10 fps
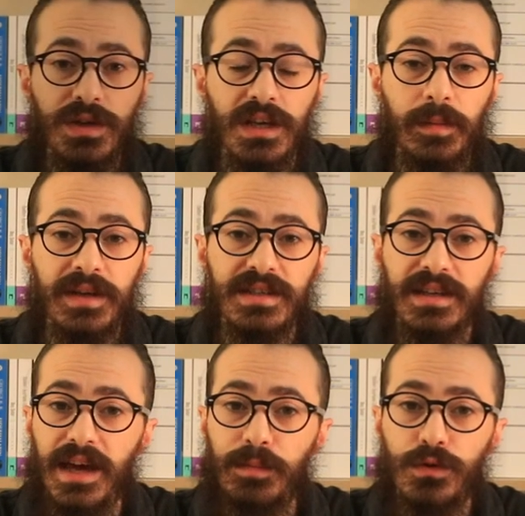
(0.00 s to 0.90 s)
Türk
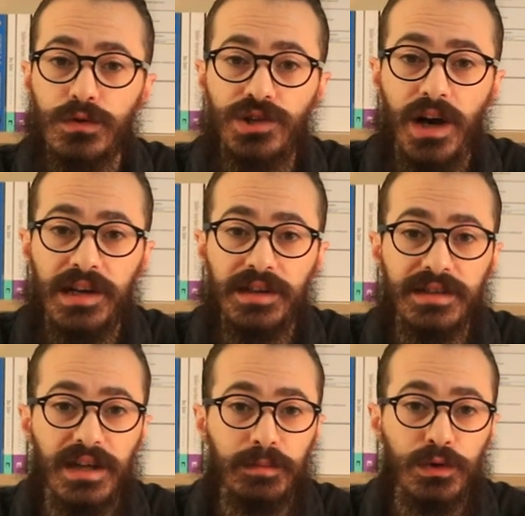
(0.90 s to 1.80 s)
Edebiyatı'nın en büyük
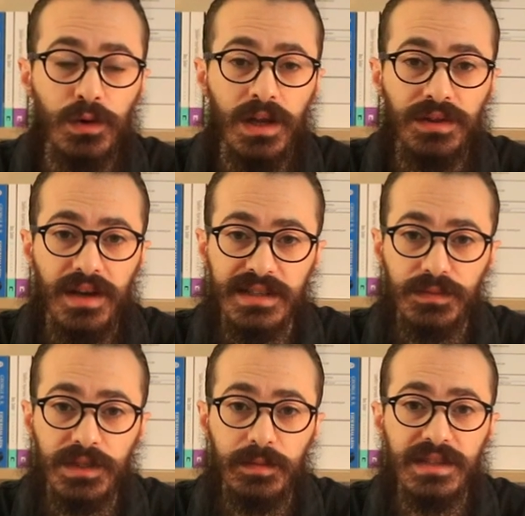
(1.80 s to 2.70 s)
şairlerinden biri olan
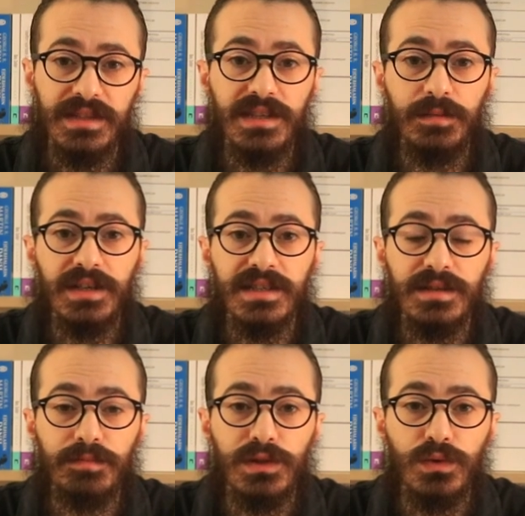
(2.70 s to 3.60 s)
Nazım Hikmet, 20
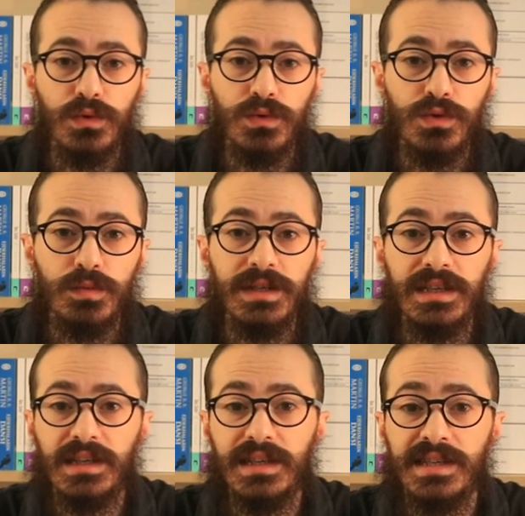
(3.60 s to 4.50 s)
Kasım 1901
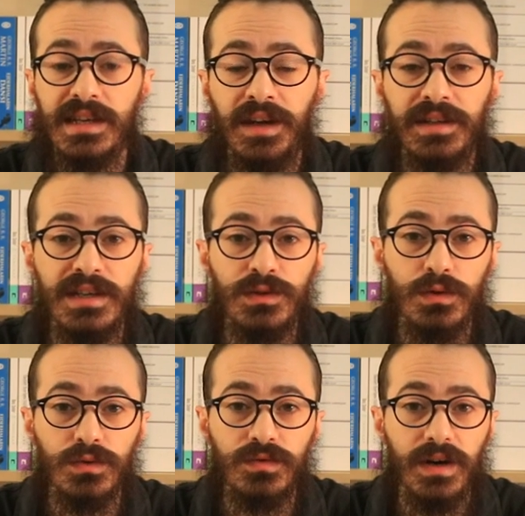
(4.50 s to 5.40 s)
yılında Selanik'te
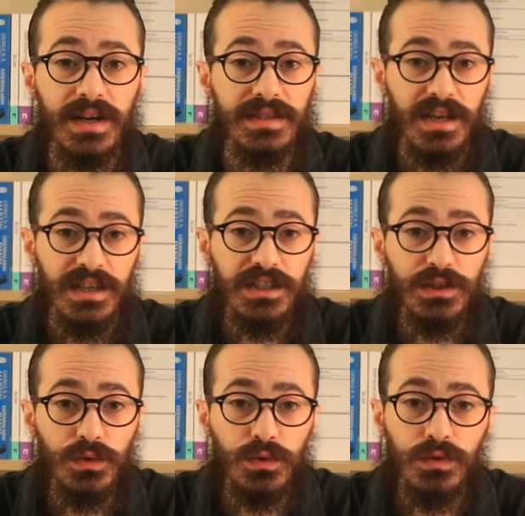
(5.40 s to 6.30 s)
doğdu. Fakat
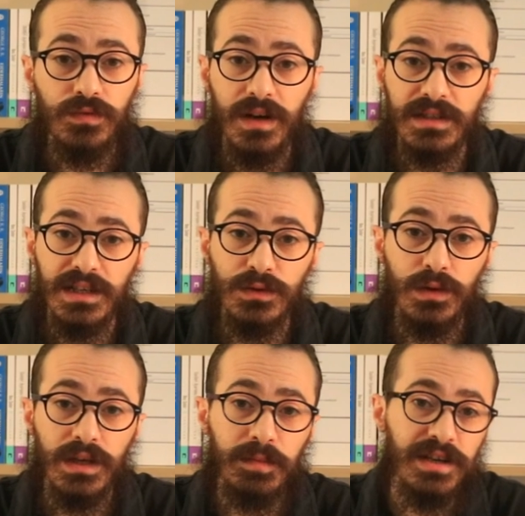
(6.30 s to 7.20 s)
40 günlük farktan
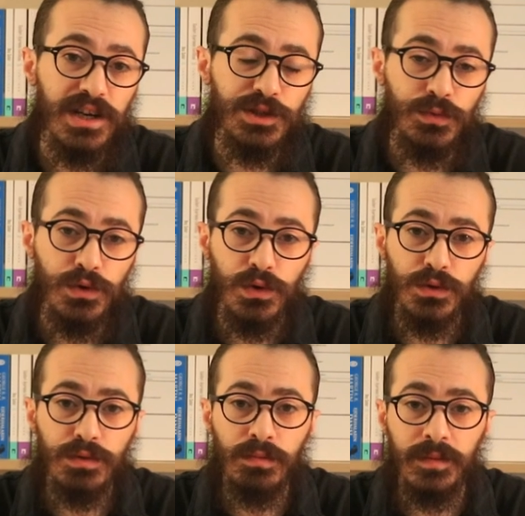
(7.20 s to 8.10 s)
dolayı bir yaş büyük
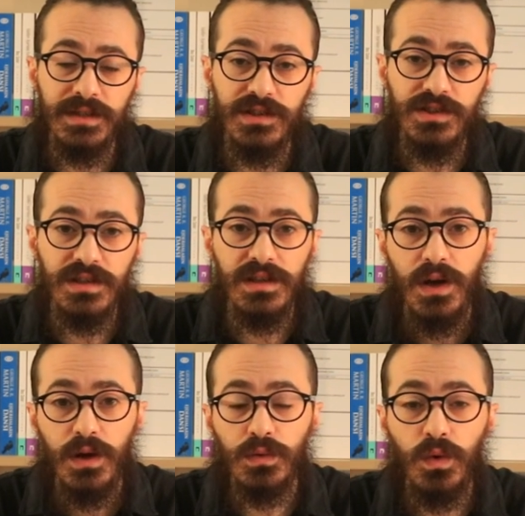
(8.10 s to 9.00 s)
gözükmemesi için
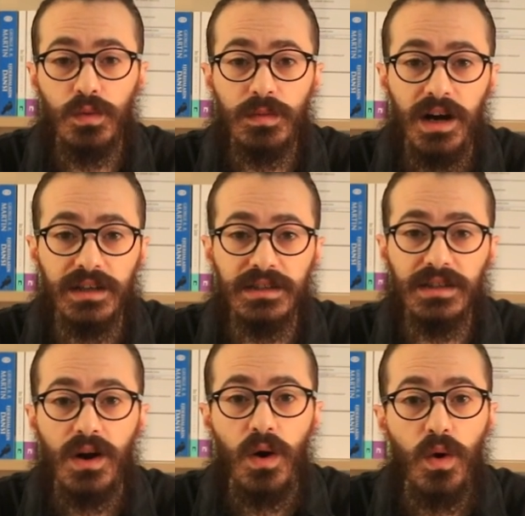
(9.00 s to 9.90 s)
doğum
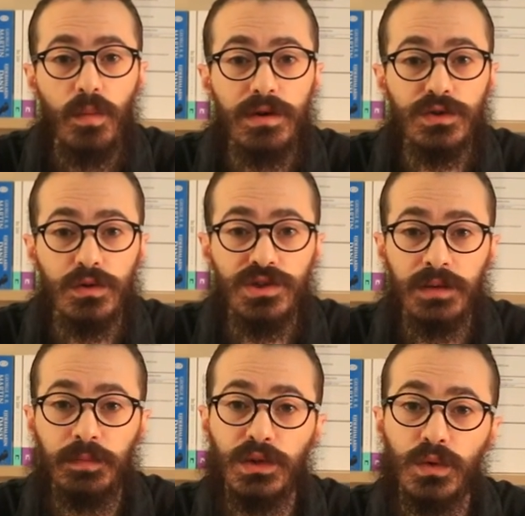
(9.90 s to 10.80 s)
kaydı 15
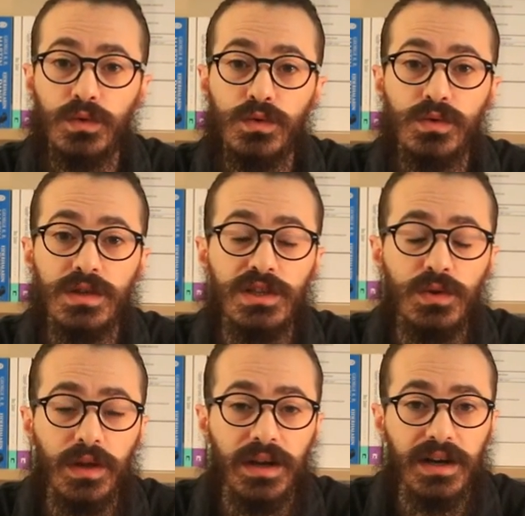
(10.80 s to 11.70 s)
Ocak
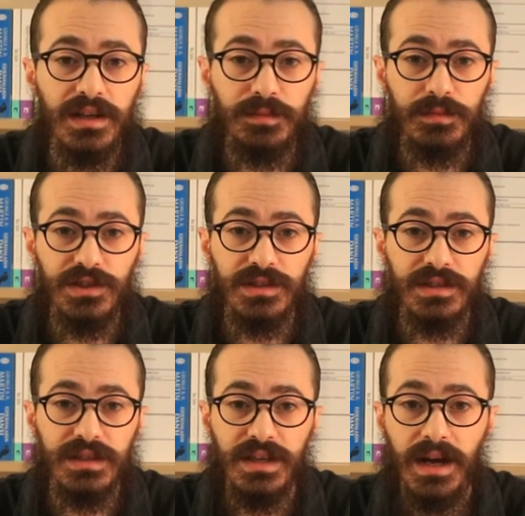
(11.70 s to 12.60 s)
1902 olarak
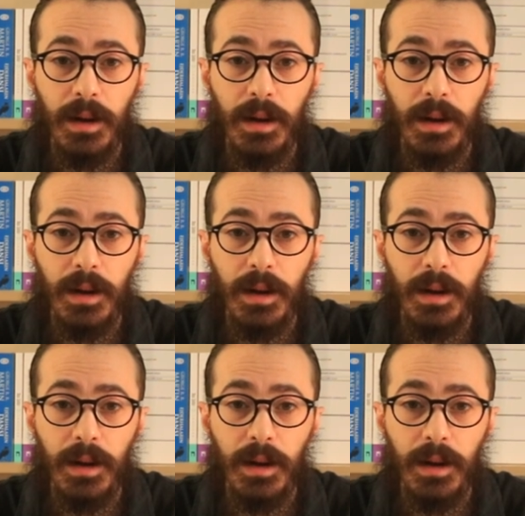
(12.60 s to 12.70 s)
alınmıştır.